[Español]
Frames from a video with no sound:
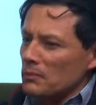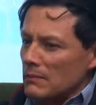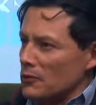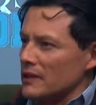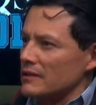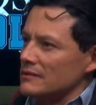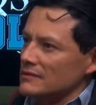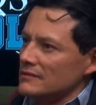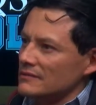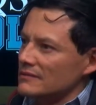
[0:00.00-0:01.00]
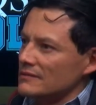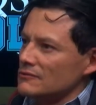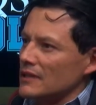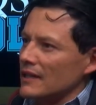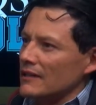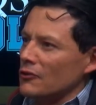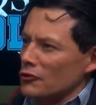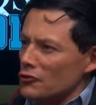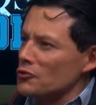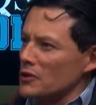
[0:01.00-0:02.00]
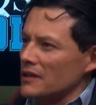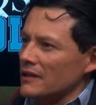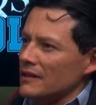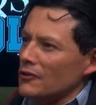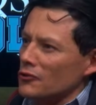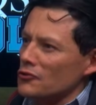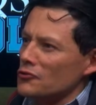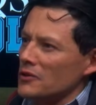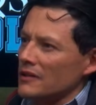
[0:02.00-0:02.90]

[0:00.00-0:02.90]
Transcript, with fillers: pambolero. Okay. O sea, conozco el, conozco